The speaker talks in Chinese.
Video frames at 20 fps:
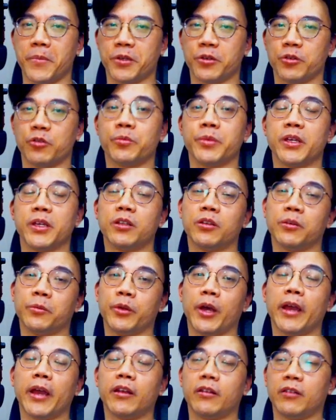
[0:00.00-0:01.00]
UB，对不
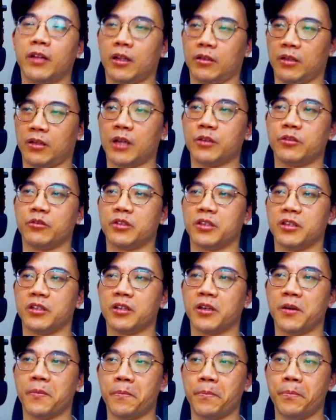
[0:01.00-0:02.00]
对？那它就是一
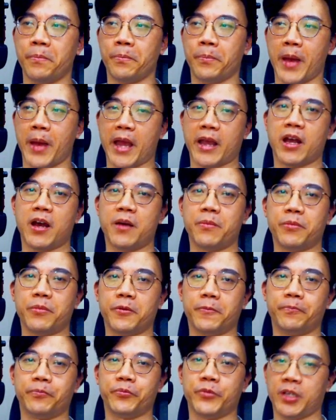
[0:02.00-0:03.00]
个。backup，
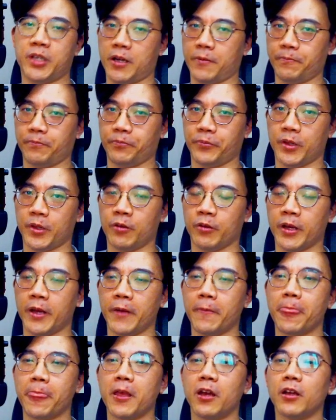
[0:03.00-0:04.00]
这样，OK，
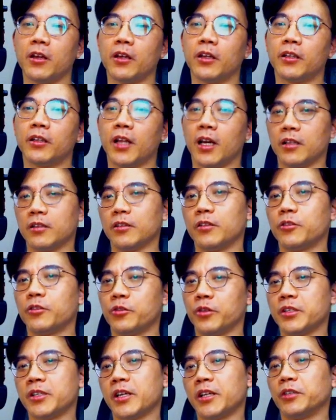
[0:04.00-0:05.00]
那
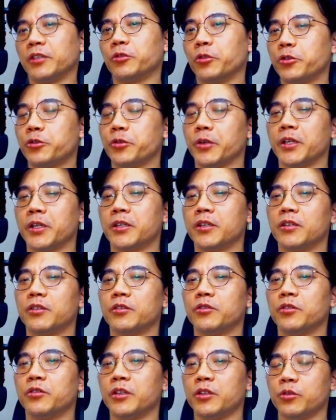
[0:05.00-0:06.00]
所以现在你多学一个，
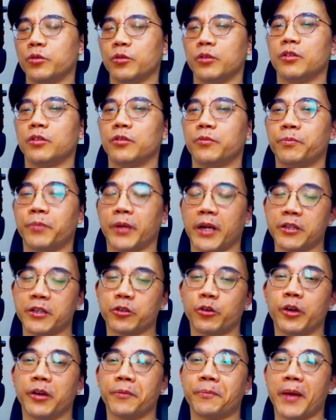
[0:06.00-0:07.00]
你如果本来就
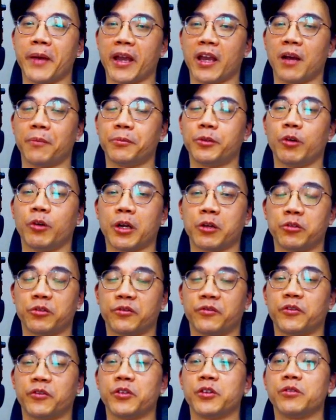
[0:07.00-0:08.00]
会 backup 的话，good
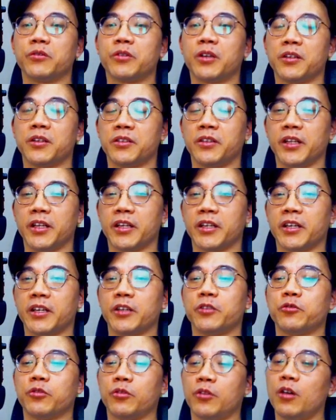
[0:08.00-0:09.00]
for you。可是你也可
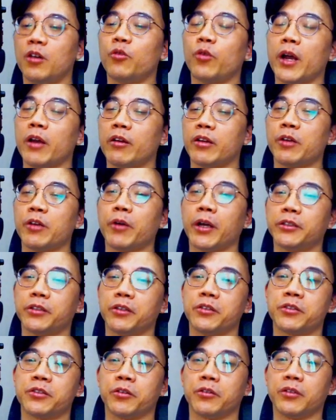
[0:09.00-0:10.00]
以说，哦，我还有另外一
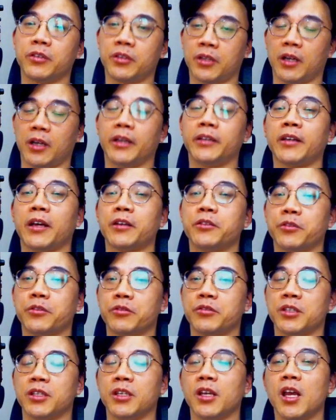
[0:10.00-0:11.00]
对手，他一台手
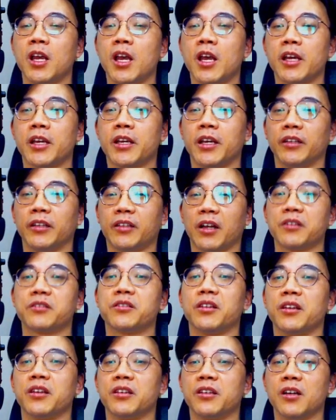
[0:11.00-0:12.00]
机可以当
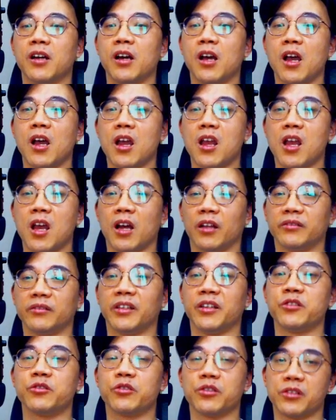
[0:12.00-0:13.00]
成一个
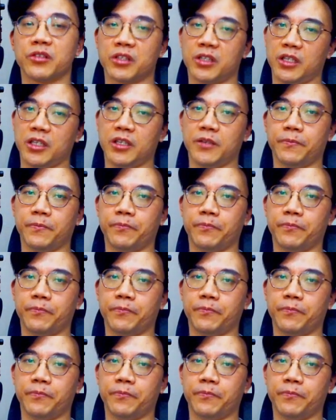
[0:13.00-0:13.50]
contingency